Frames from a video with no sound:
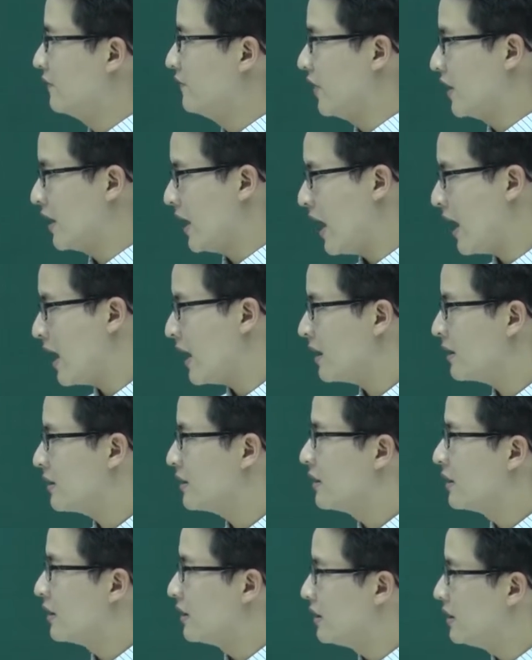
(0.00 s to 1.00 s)
Phần A
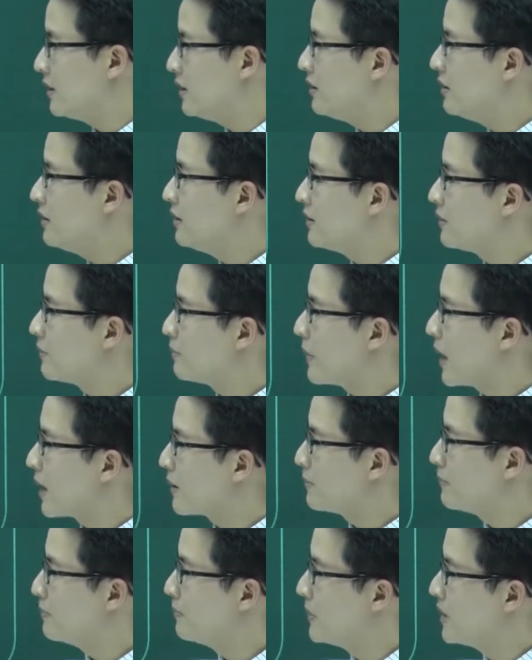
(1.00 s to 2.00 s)
y
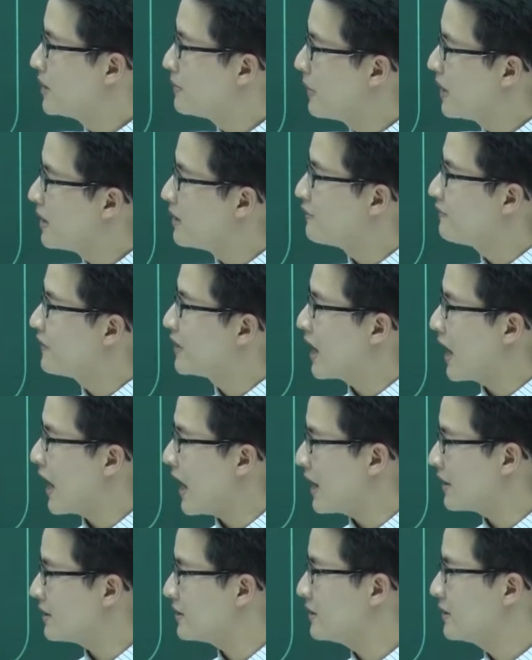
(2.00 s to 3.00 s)
bằng mười bảy phần
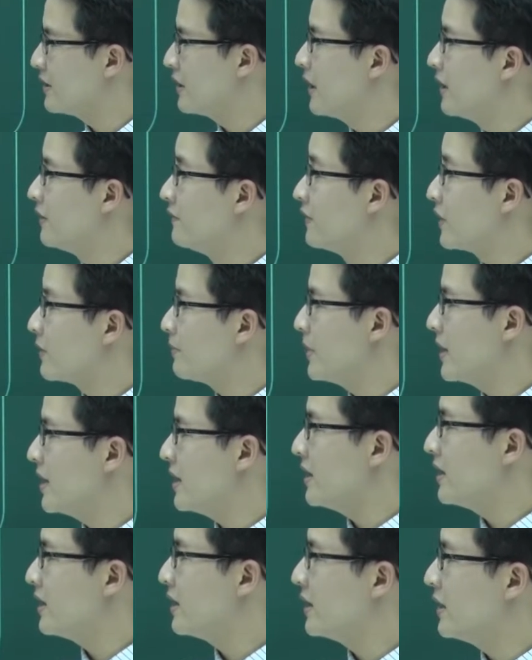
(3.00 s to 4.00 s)
hai, phần B
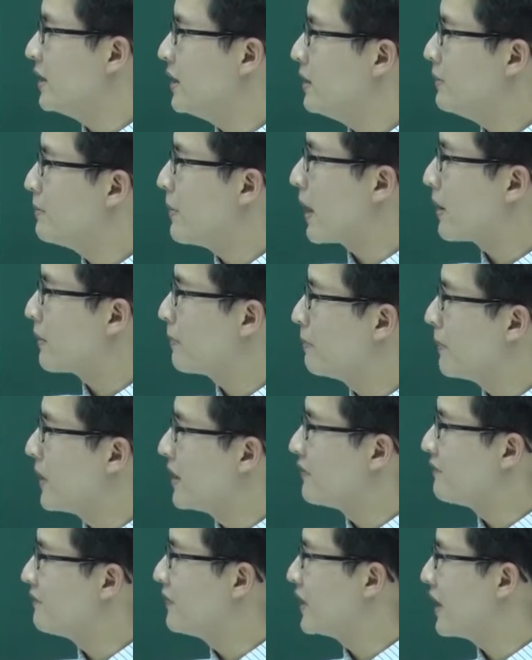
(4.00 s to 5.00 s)
y bằng
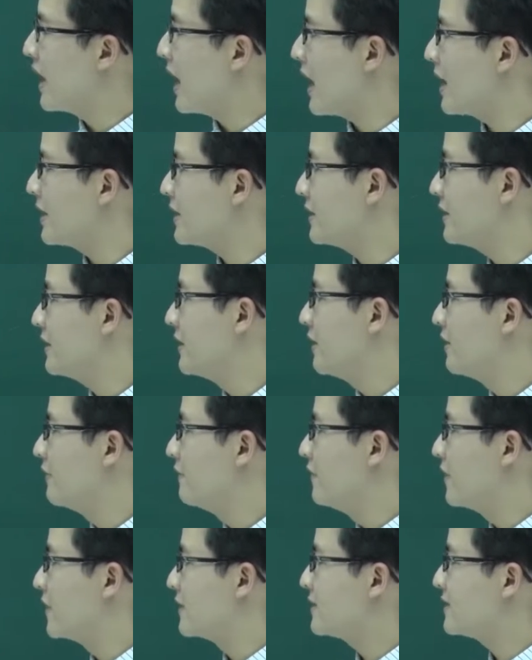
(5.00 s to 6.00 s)
bảy phần hai,
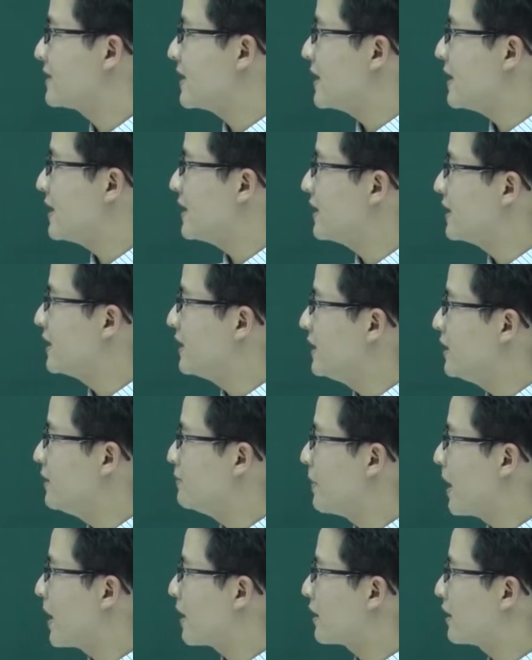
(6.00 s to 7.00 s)
phần C y
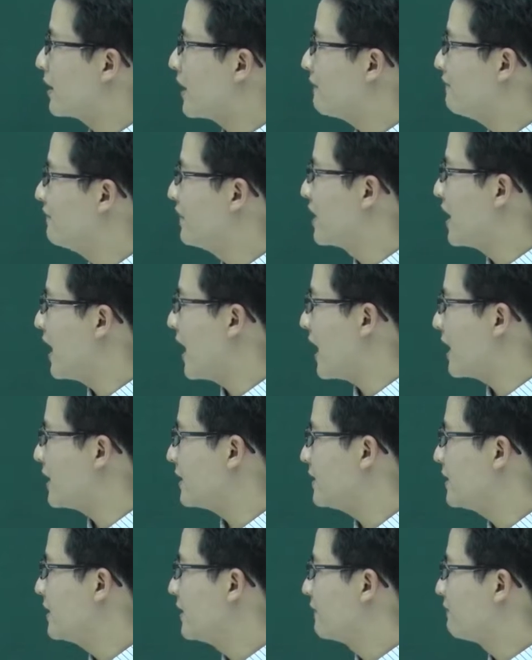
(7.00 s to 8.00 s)
bằng năm phần
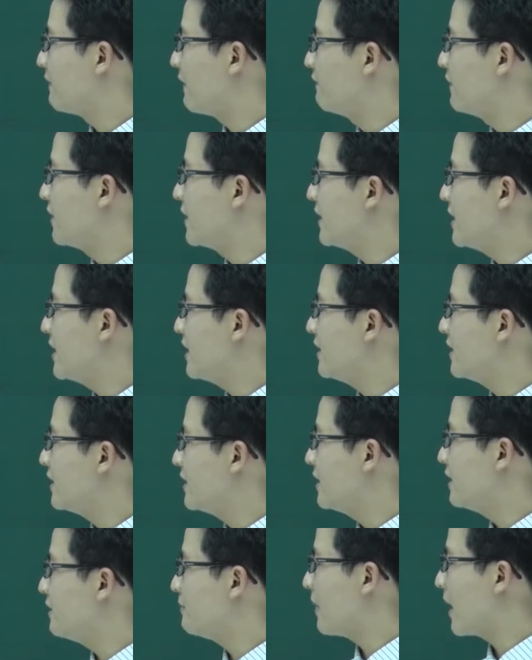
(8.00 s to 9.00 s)
hai và phần D
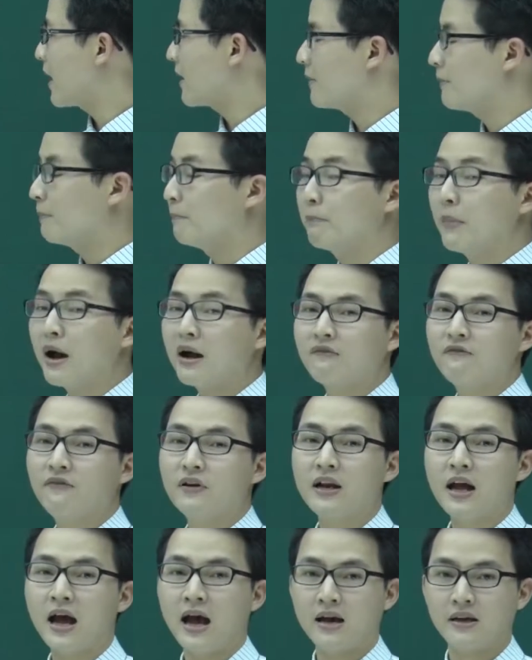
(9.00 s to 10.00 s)
y bằng ba
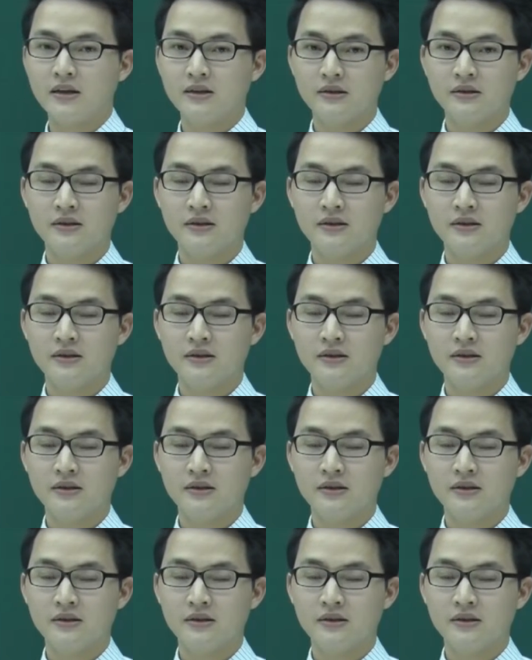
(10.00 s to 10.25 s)
phần hai.